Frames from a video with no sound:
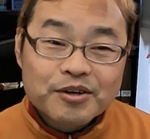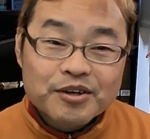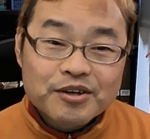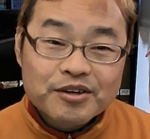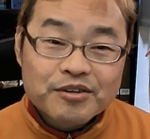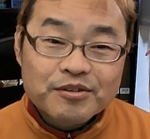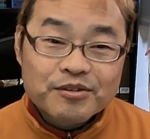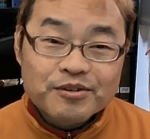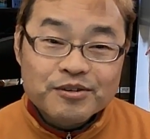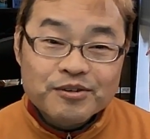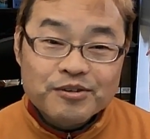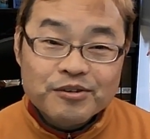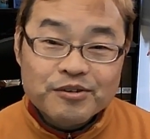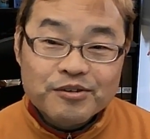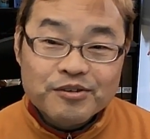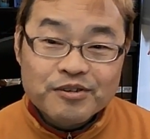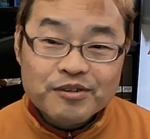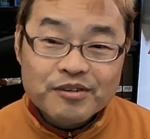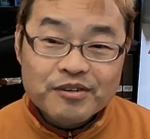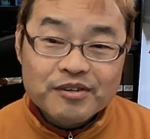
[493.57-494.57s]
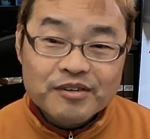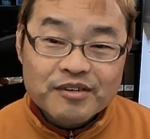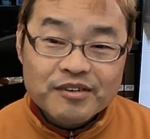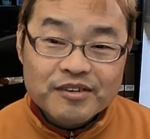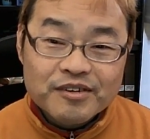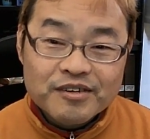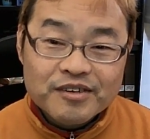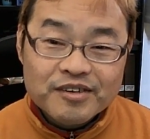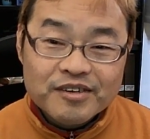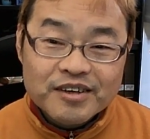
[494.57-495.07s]
この、
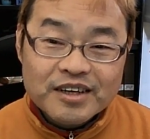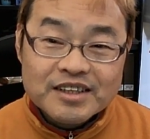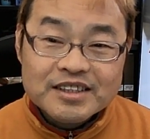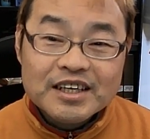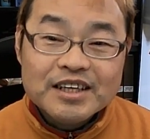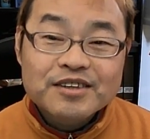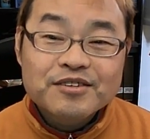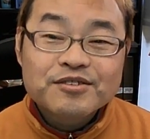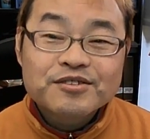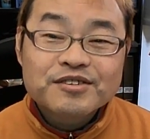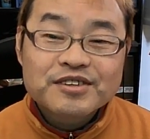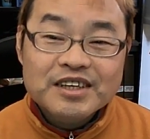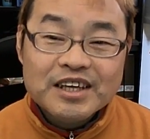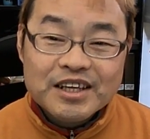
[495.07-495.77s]
ガジェット好き